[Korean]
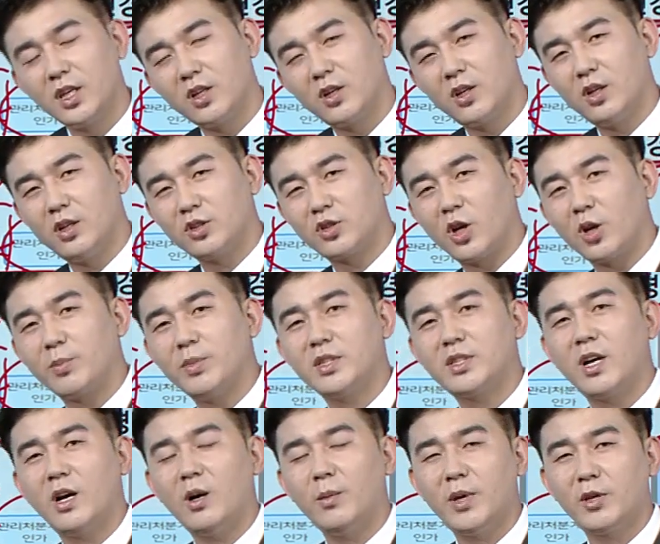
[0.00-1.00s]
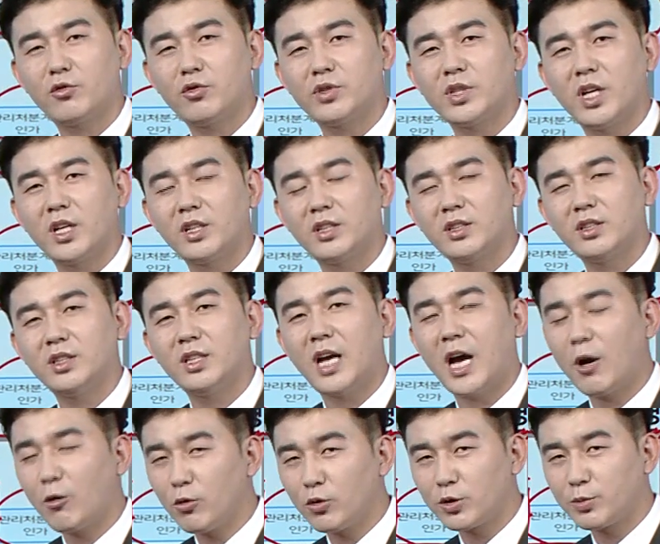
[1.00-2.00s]
이런 정비 사업에 투자를
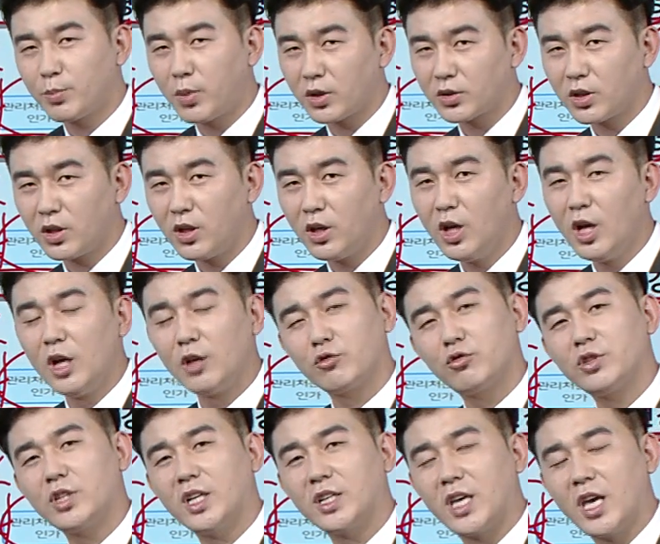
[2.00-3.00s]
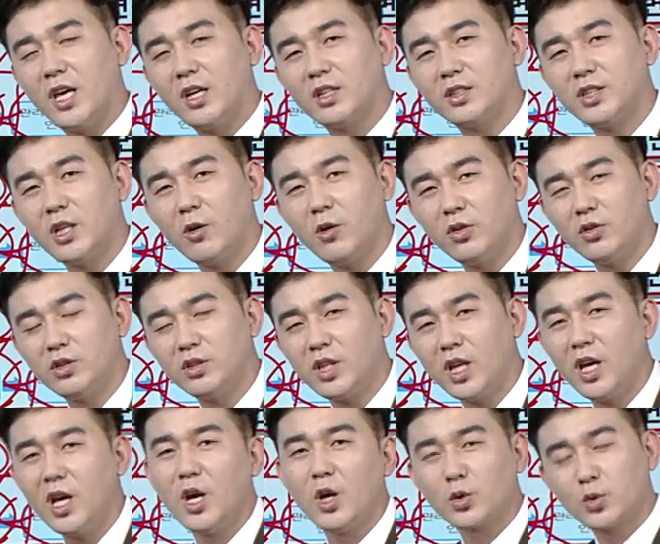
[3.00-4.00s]
하고 싶어서 투자 계획을
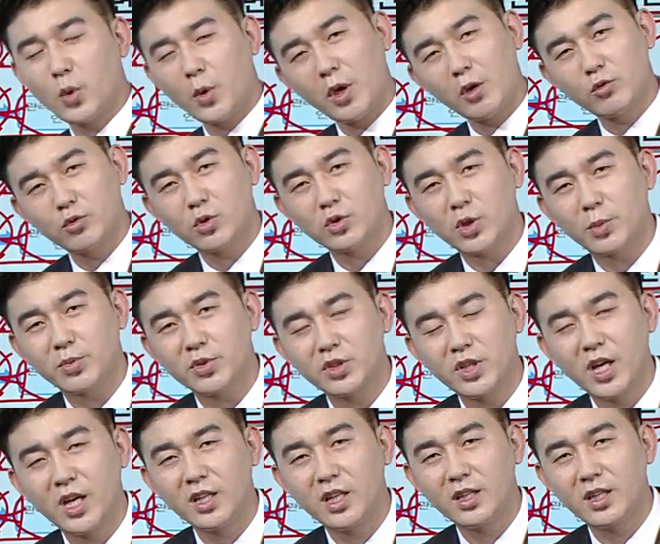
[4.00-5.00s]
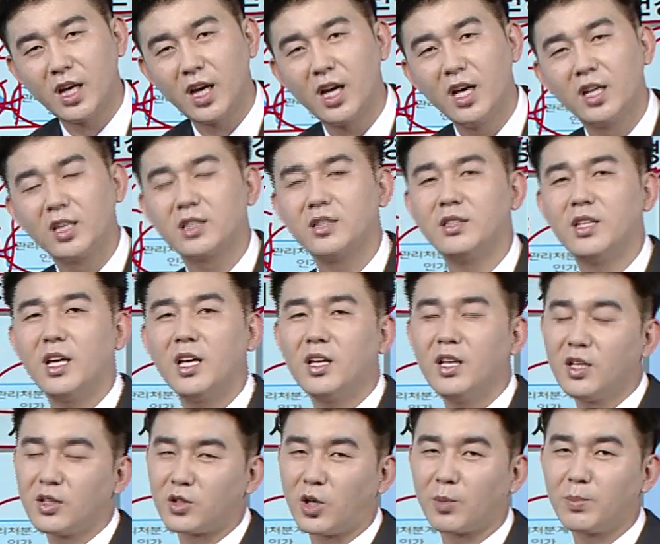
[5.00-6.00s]
세웠는데 소액으로 접근을 해야 된다. 근데
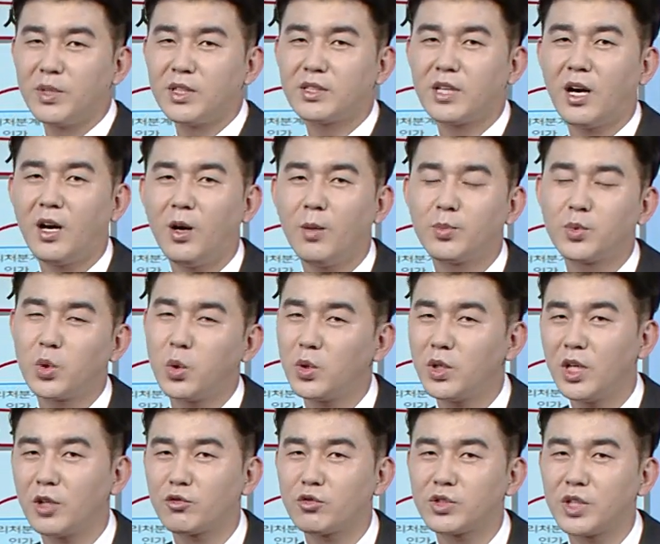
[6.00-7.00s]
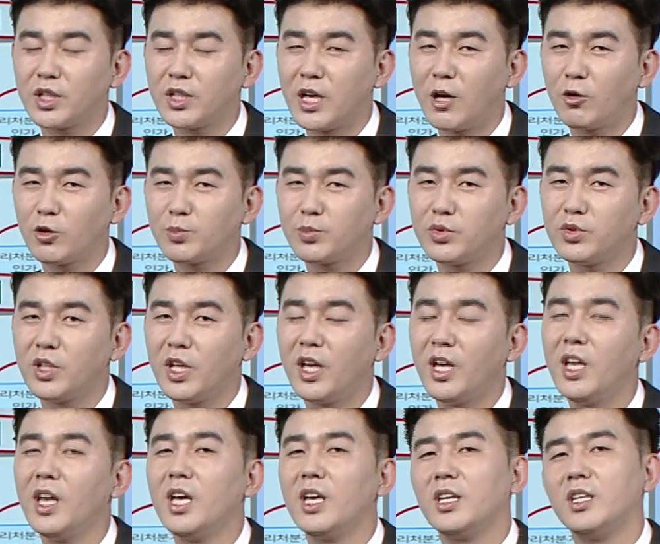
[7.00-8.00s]
정비 사업 초기에 투자를 하고
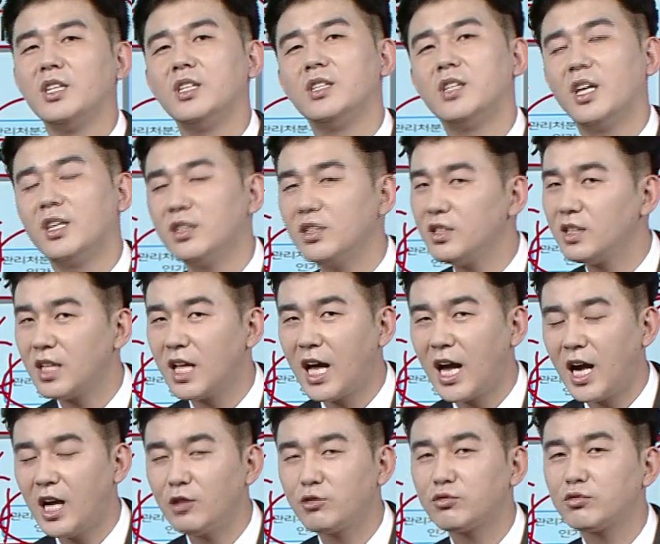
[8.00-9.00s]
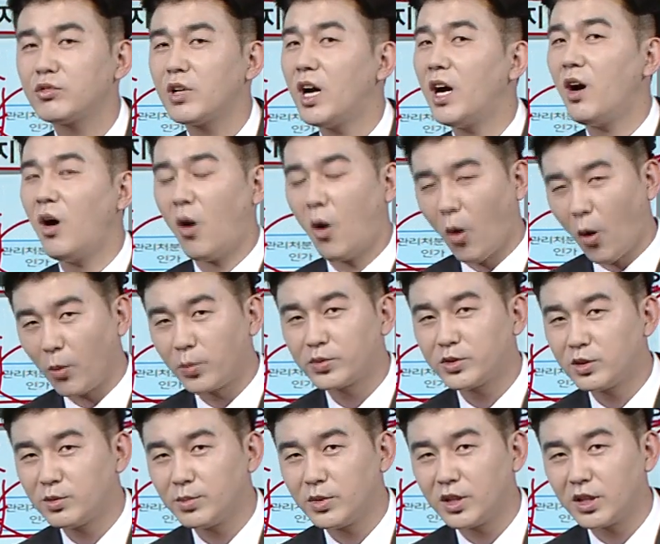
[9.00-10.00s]
싶은데 이제는 할 수가
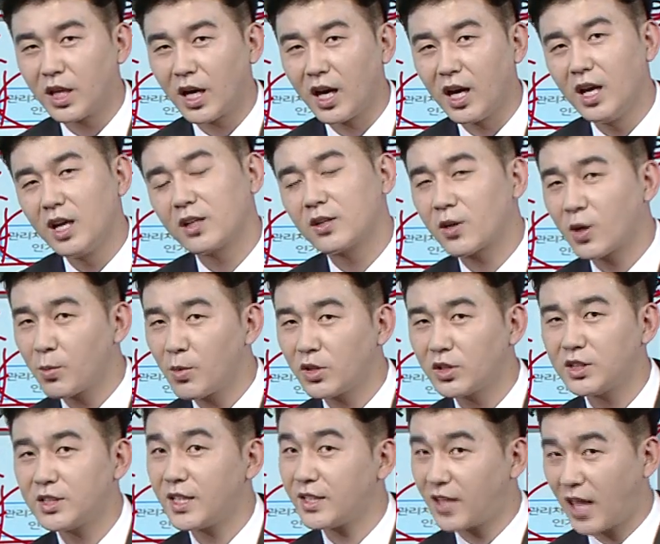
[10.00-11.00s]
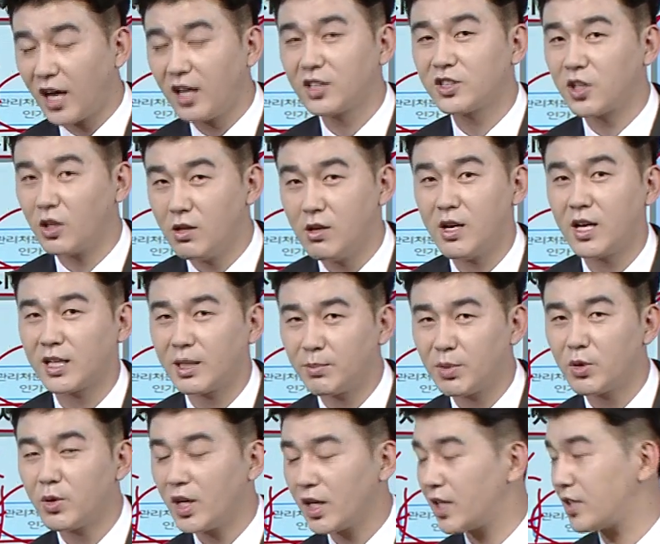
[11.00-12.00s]
없습니다. 그러면 이제 대응 전략이
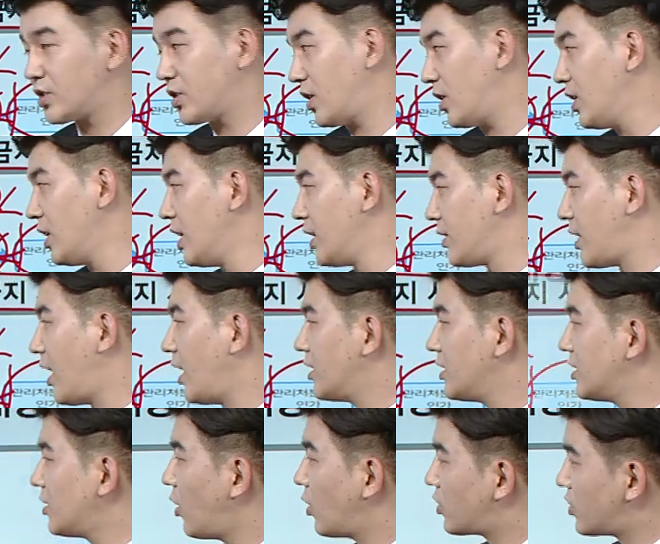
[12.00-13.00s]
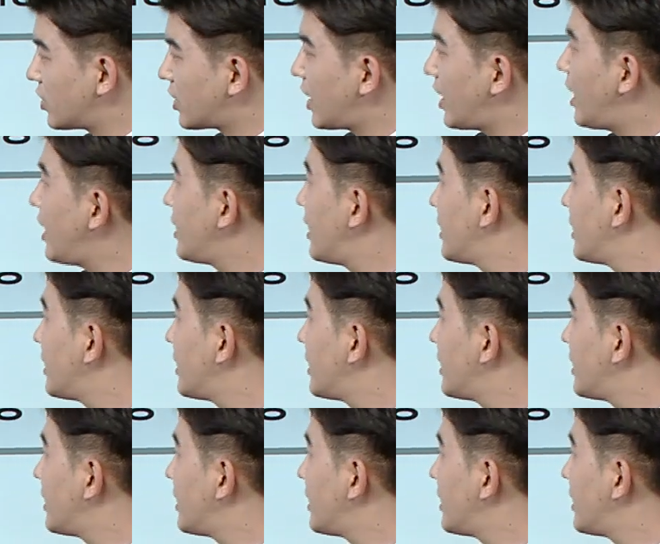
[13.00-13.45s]
필요하겠죠. 대응을 어떻게 해야